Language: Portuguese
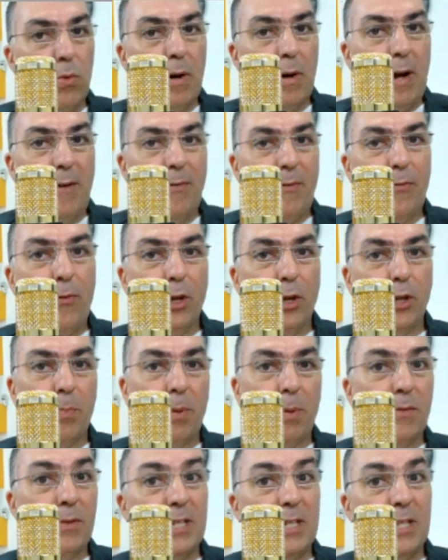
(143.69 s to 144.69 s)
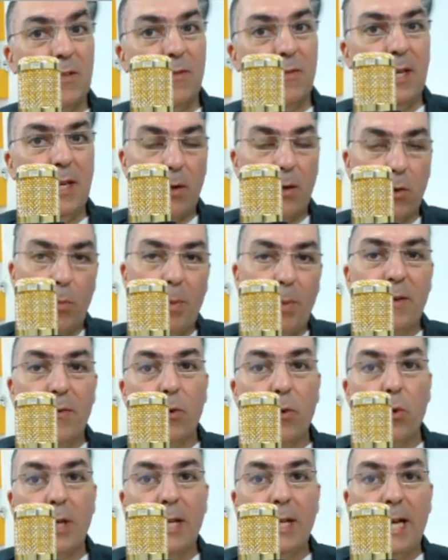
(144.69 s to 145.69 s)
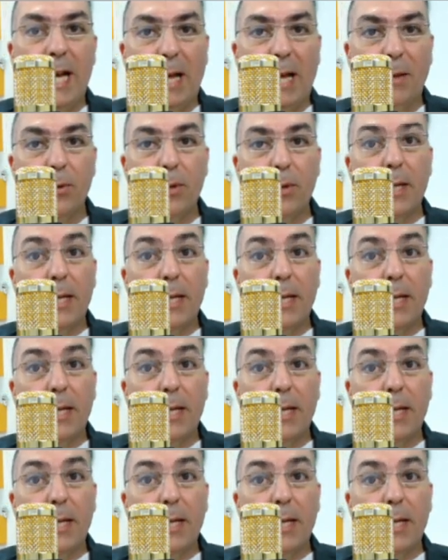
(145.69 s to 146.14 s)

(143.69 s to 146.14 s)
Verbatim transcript: a foto para vocês verem como é que ficou ligado.